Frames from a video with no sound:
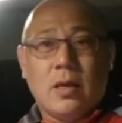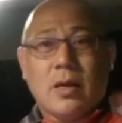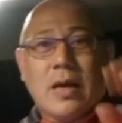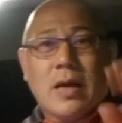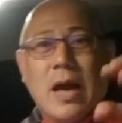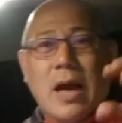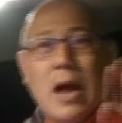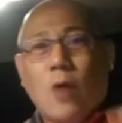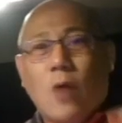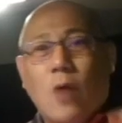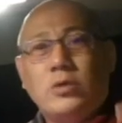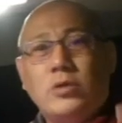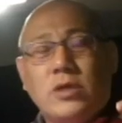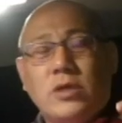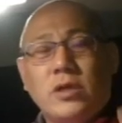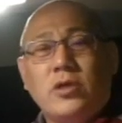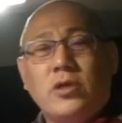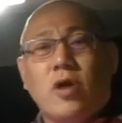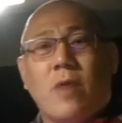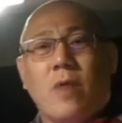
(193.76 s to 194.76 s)
เขา
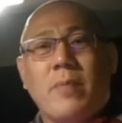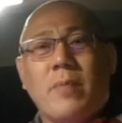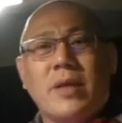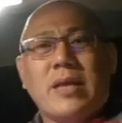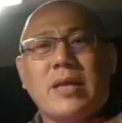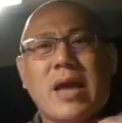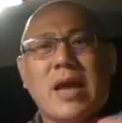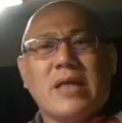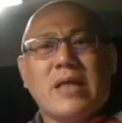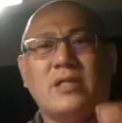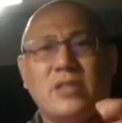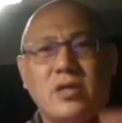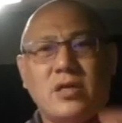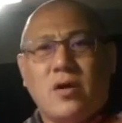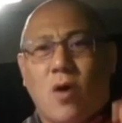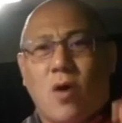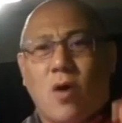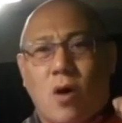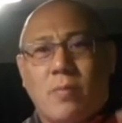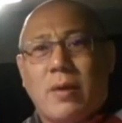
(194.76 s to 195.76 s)
จึงยอมไม่ได้จึง
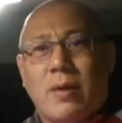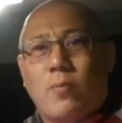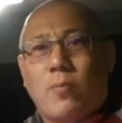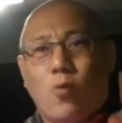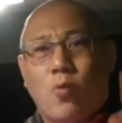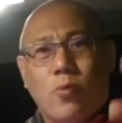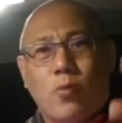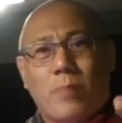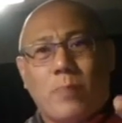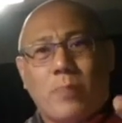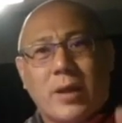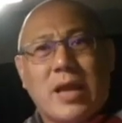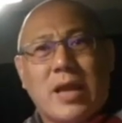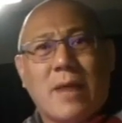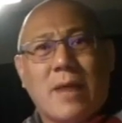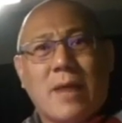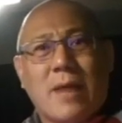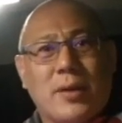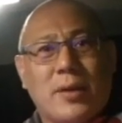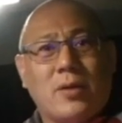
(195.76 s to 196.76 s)
ออกมาพูดปั้นห
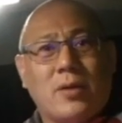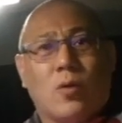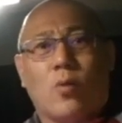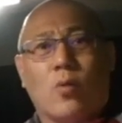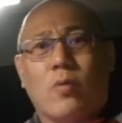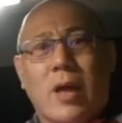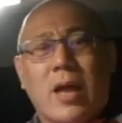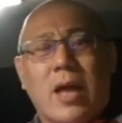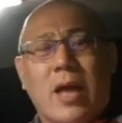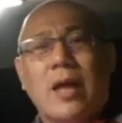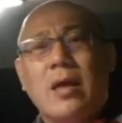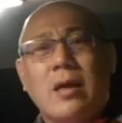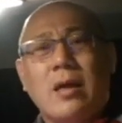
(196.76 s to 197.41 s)
น้าปั้นโหนกว่า